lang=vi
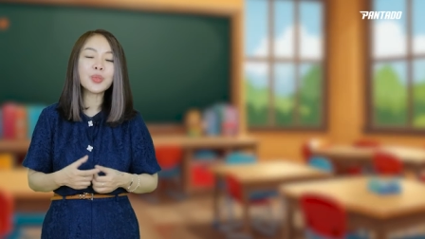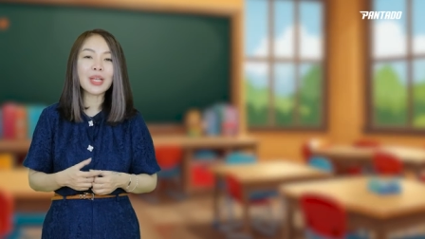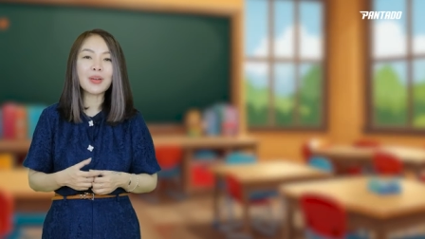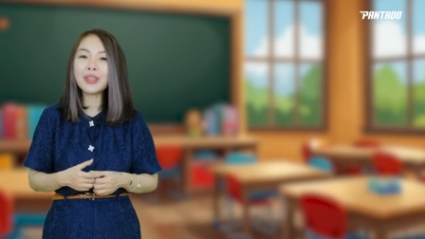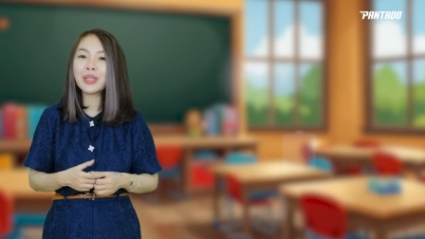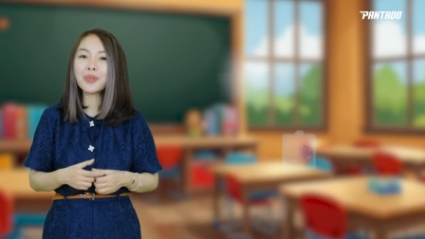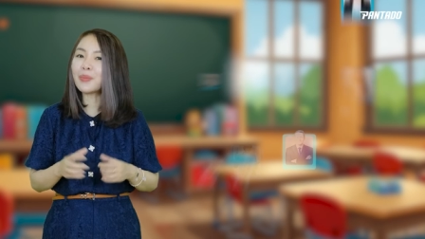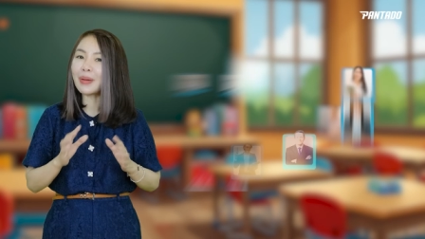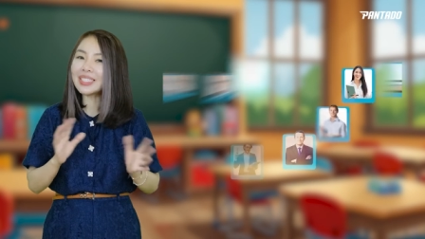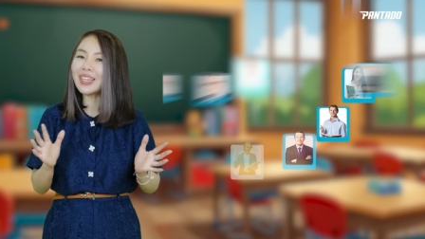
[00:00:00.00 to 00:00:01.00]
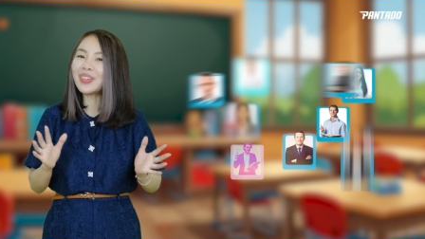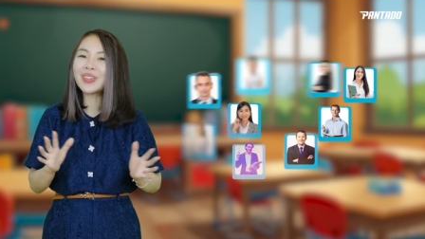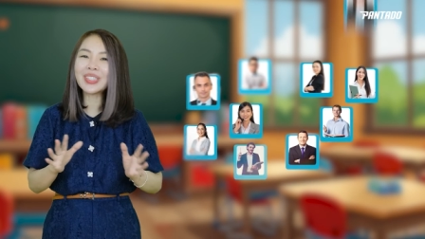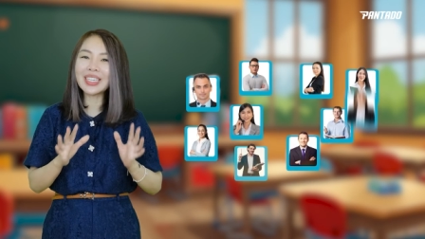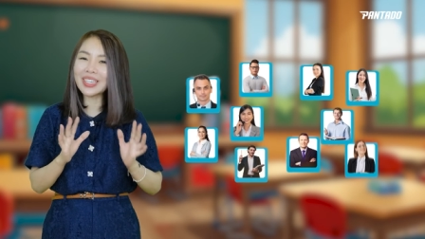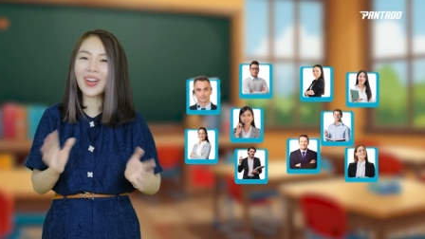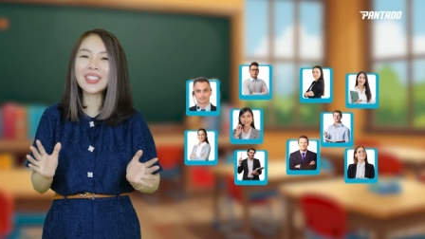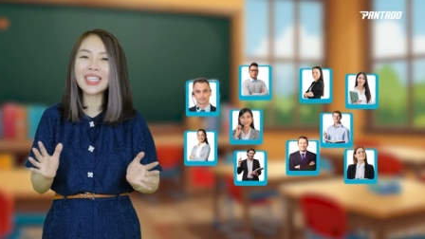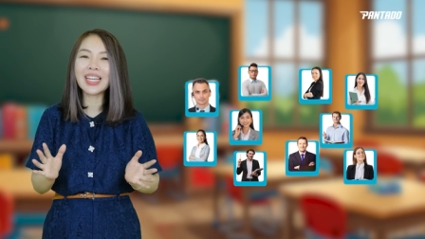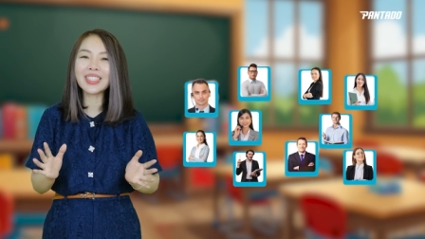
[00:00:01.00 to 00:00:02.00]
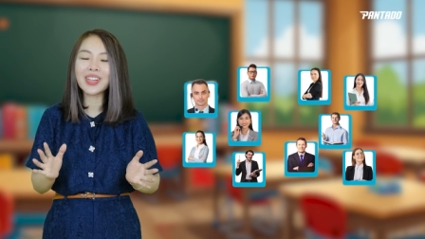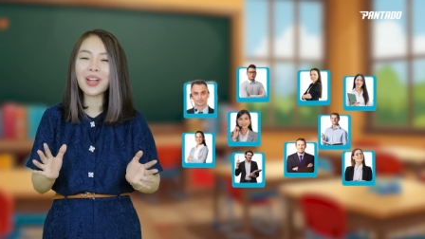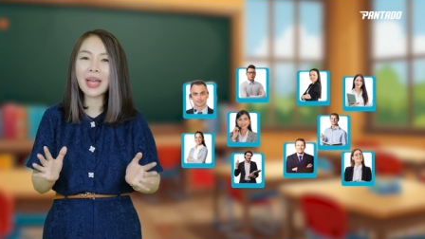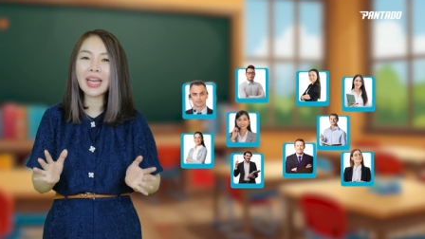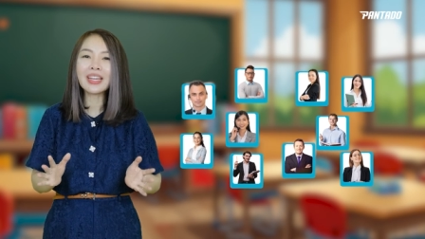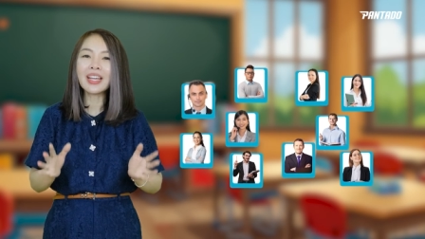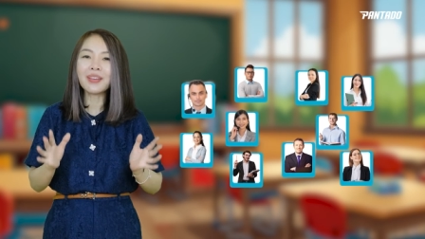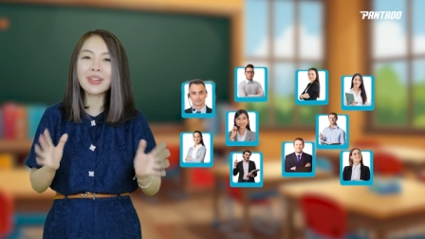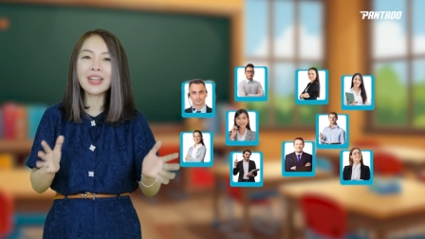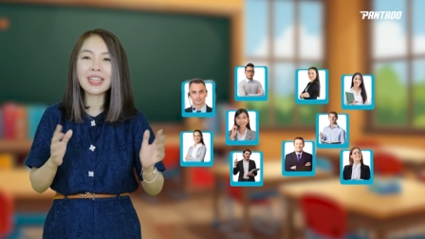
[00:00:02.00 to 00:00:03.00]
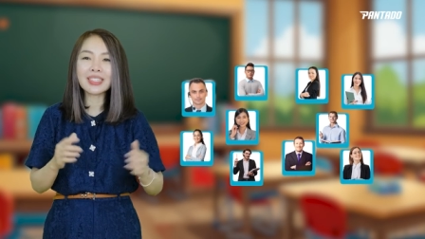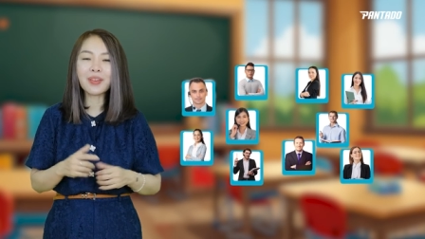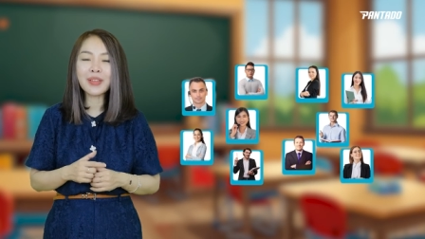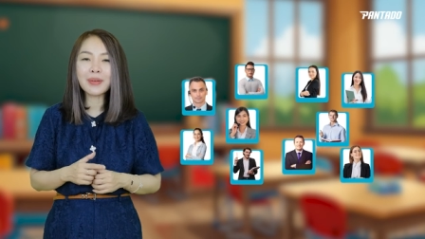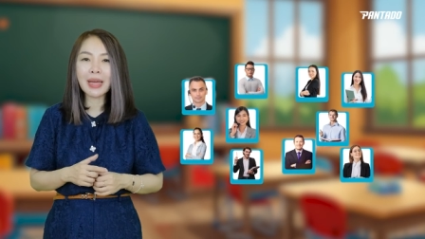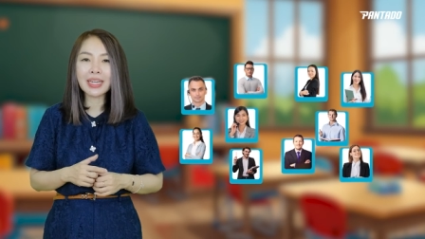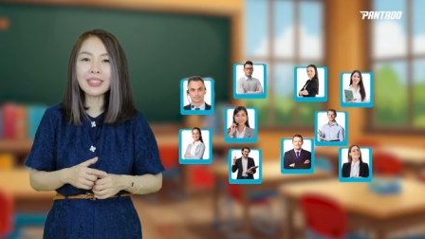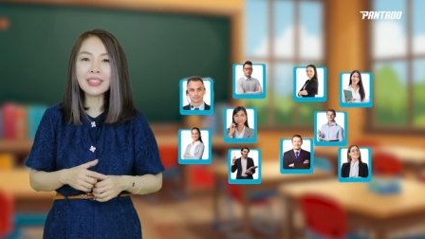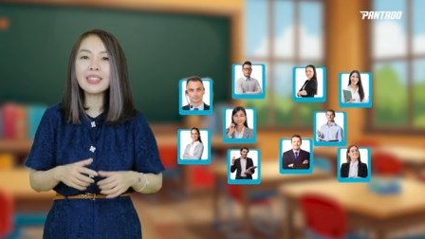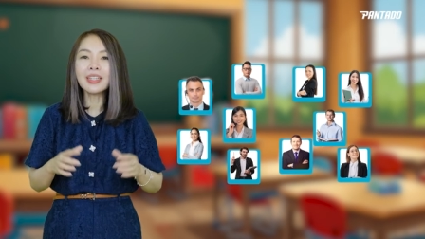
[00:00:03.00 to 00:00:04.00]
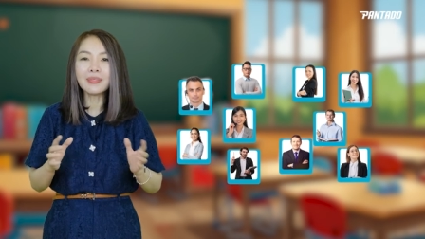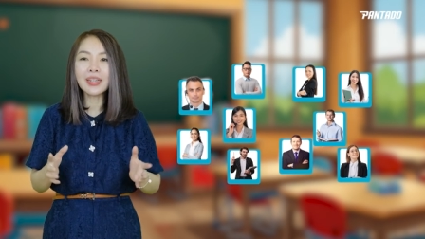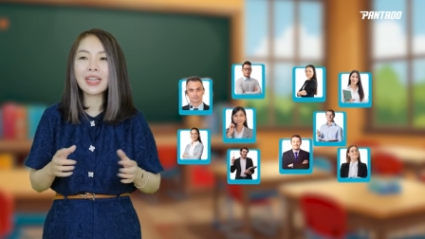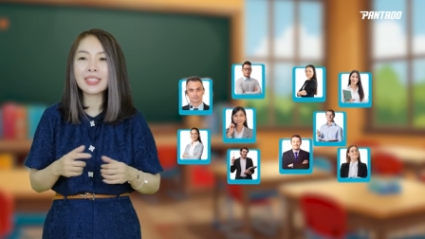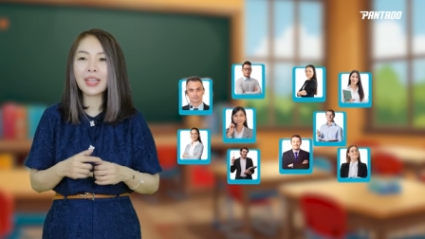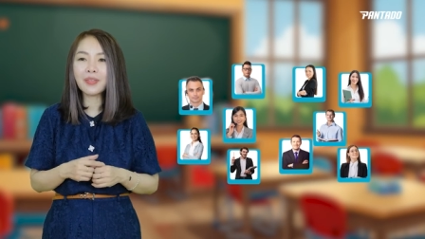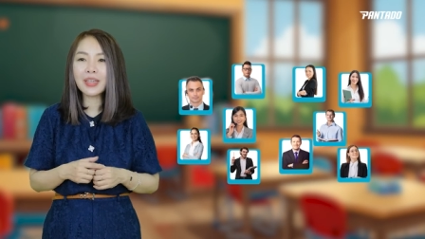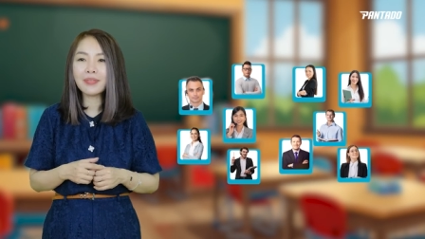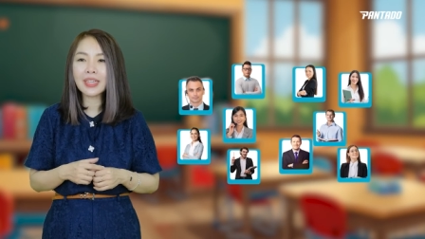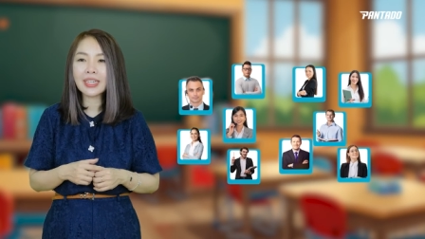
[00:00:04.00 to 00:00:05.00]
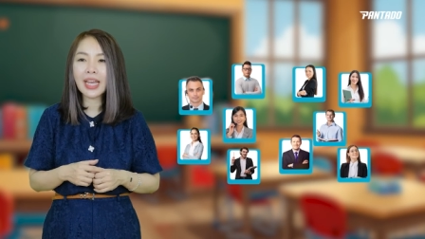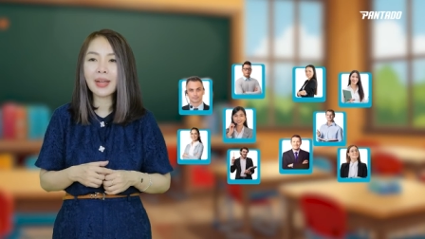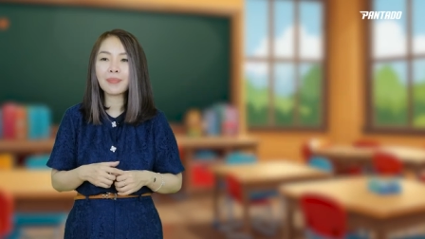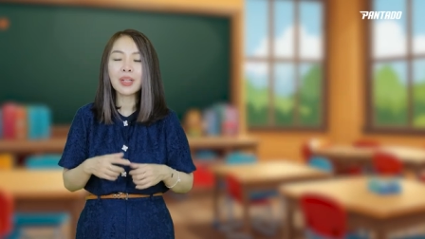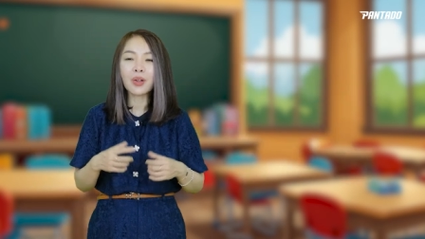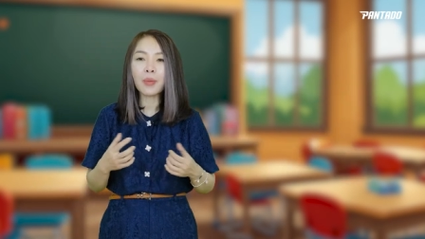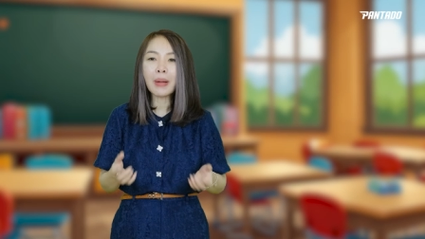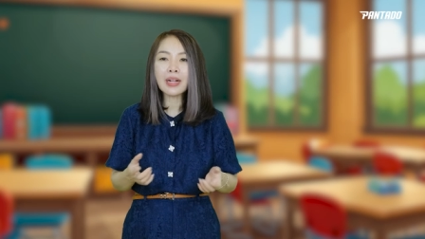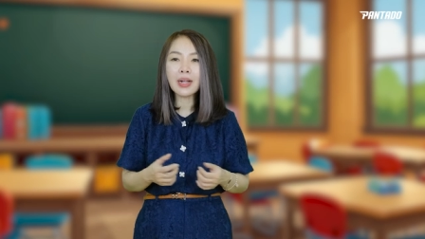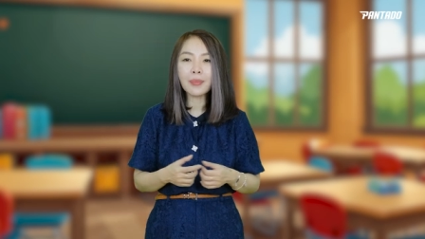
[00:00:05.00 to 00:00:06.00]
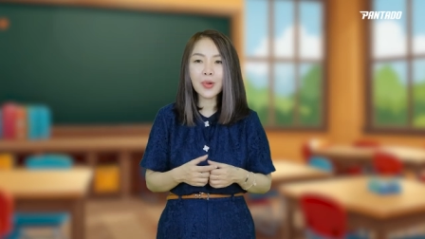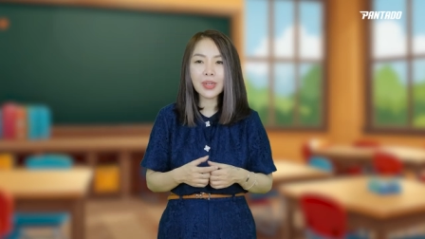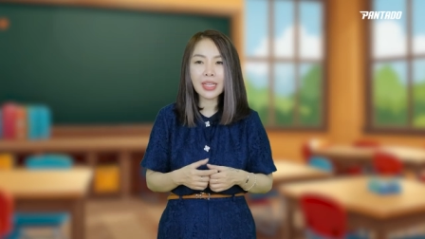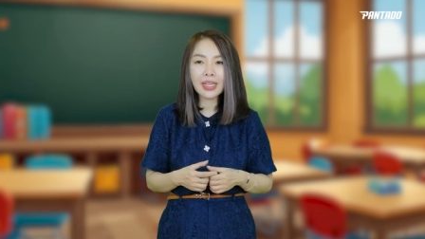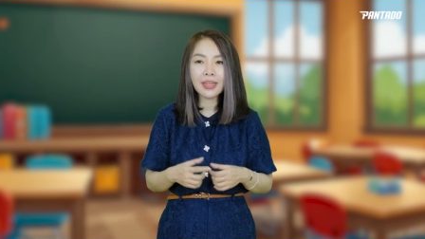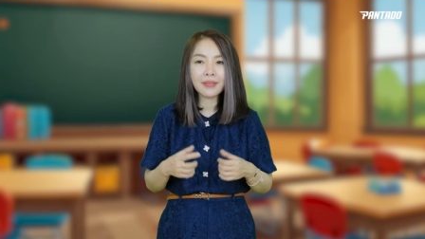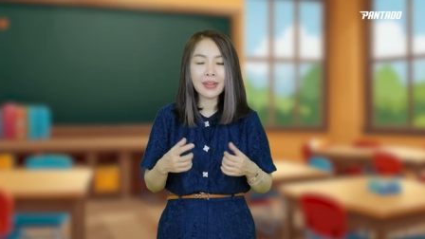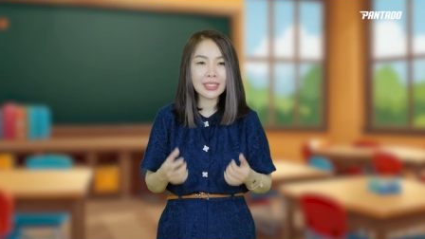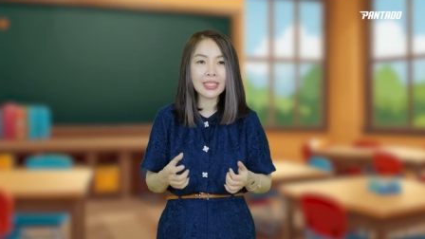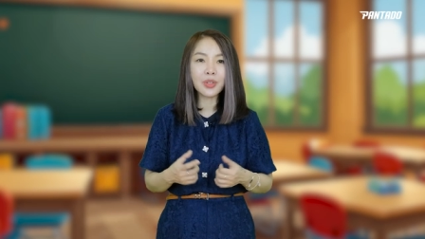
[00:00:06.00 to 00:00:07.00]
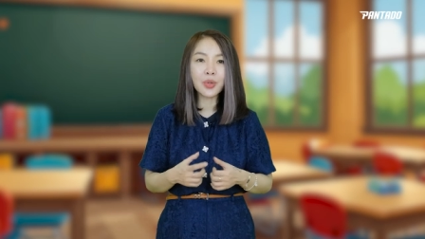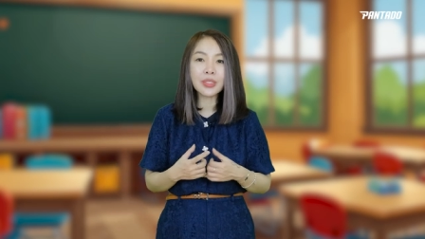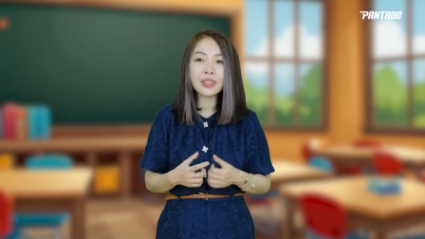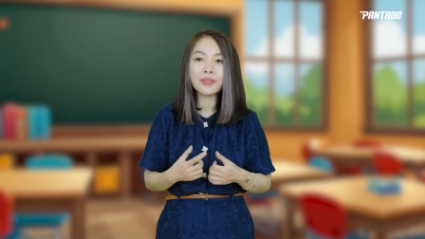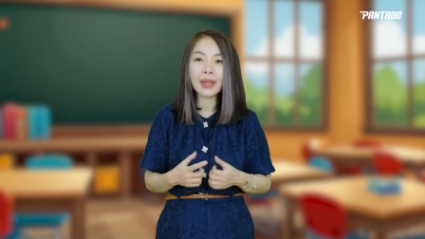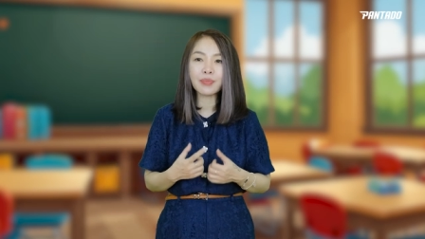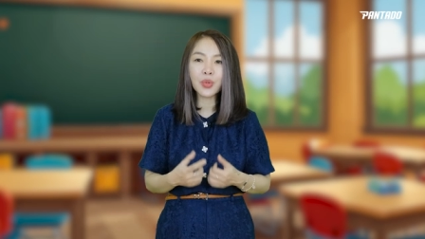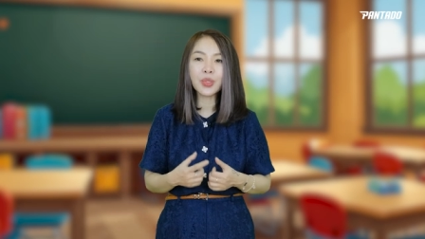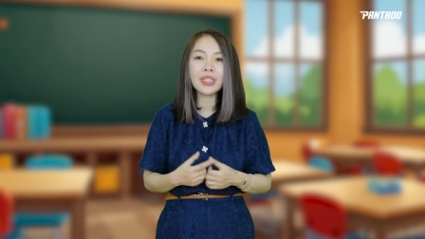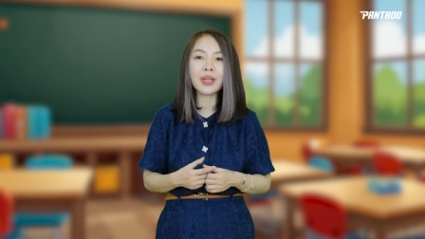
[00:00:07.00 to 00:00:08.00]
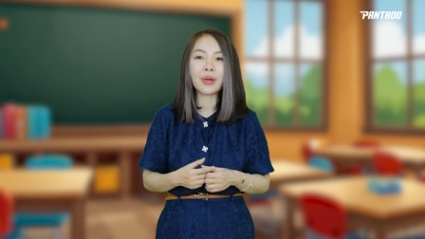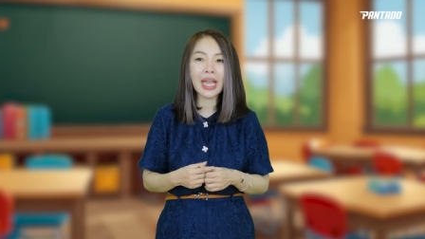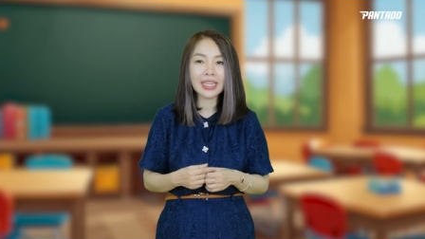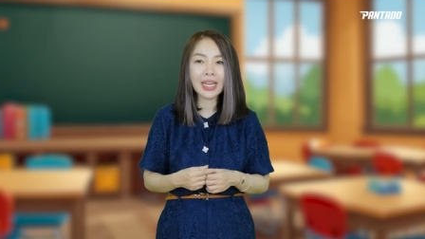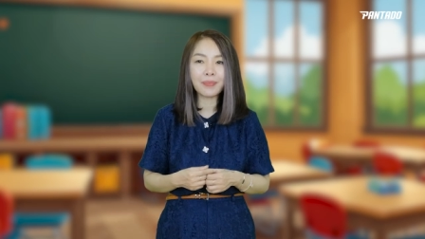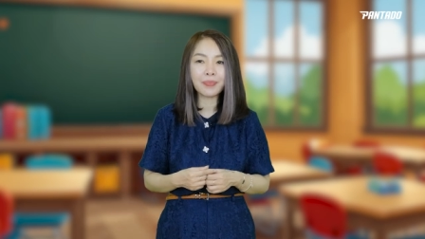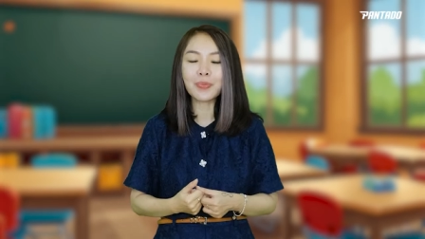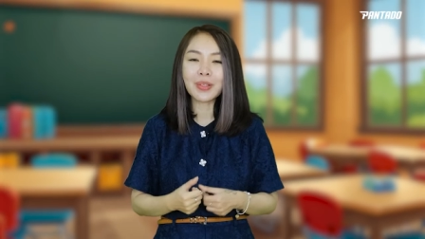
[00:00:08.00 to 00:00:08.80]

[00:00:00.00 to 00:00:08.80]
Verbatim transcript: ngũ giáo viên của Pantado thì khỏi chê rồi các bạn, vừa là giáo viên bản ngữ, vừa là giáo viên Việt Nam có bằng cấp quốc tế và trình độ sư phạm tối thiểu 2 năm.